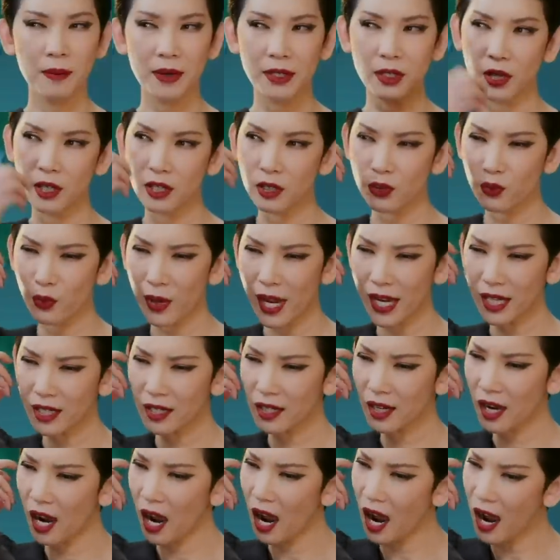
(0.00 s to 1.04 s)
mà chị stress
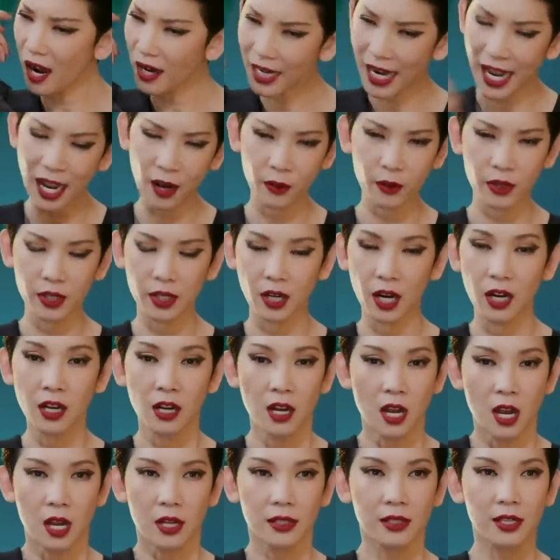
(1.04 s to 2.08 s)
cỡ nào thì cỡ,
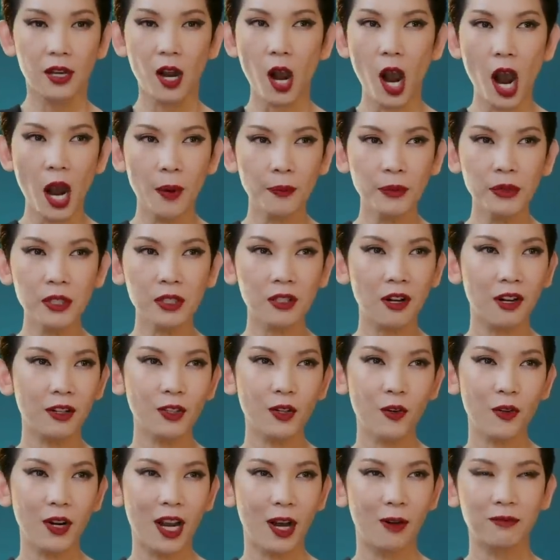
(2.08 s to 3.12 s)
chị ôm đứa con
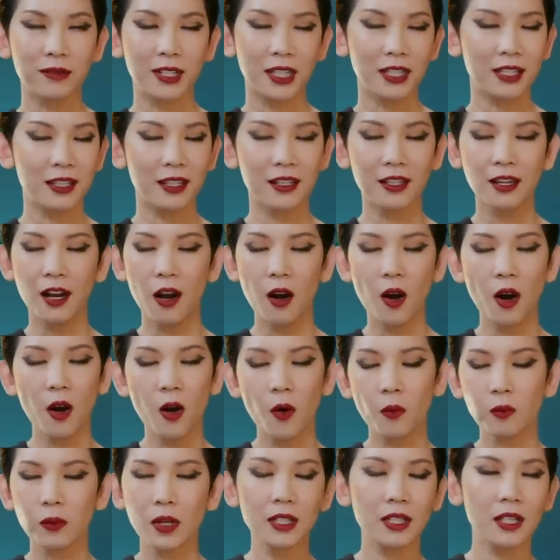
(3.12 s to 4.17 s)
vô lòng, chị chỉ
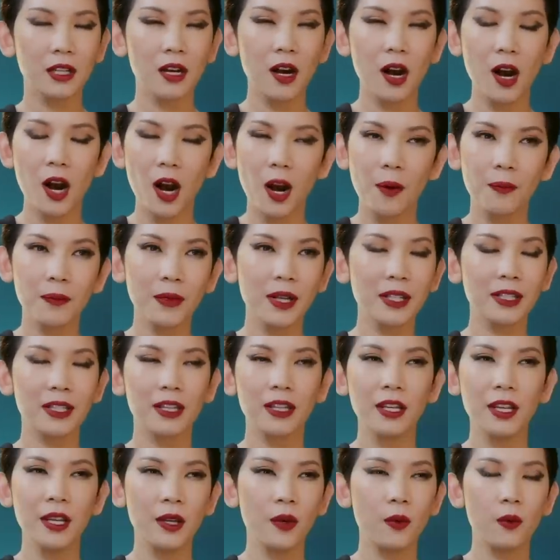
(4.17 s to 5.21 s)
hôn nó, chị ôm nó, chị
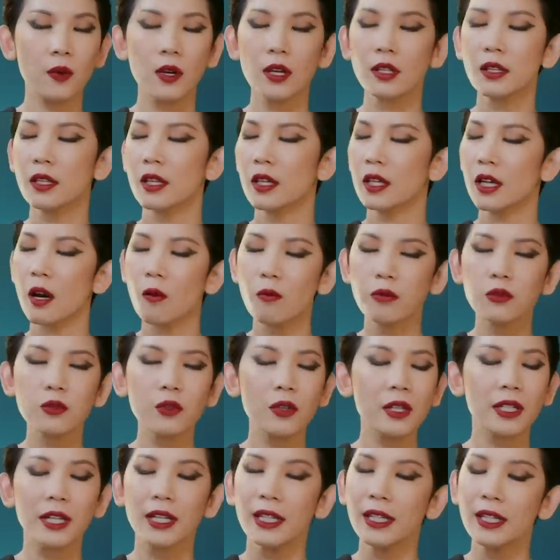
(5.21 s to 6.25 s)
yêu nó, chị không
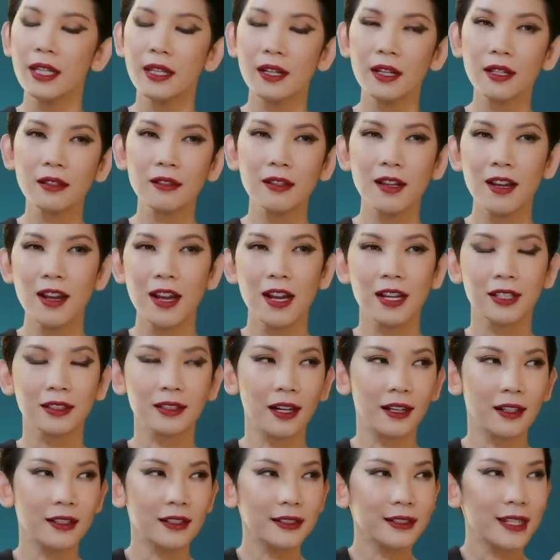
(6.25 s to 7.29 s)
suy nghĩ gì hết.
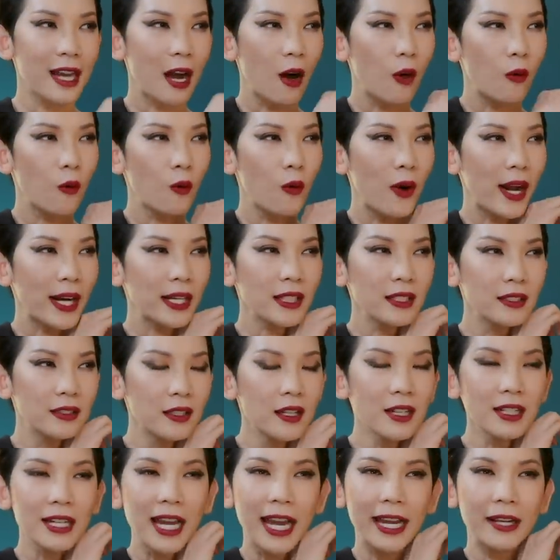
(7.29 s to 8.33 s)
Tự động khoảng
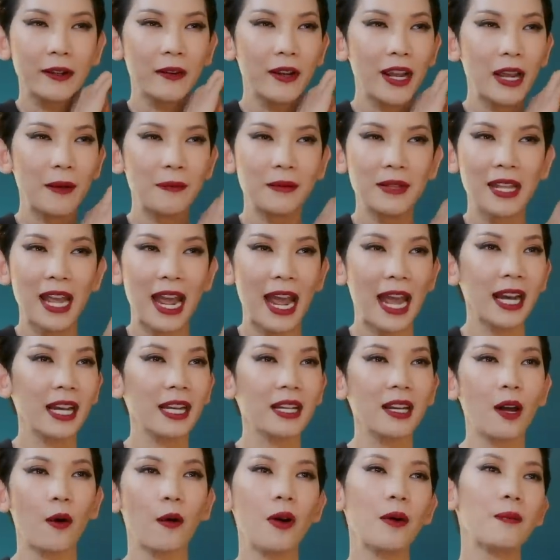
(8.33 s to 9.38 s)
nửa ngày rồi em giãn
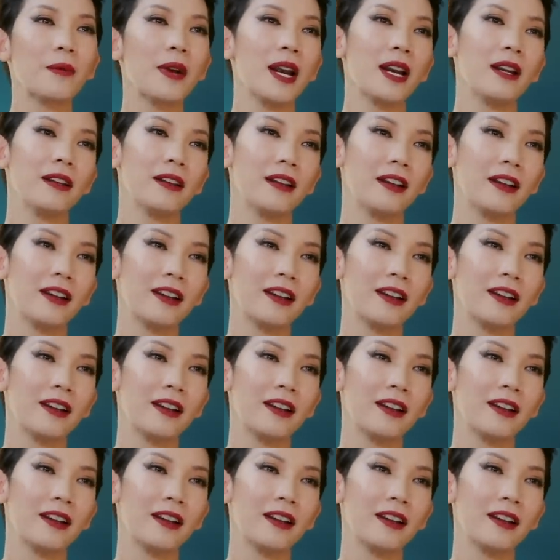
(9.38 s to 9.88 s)
cái đầu em ra liền.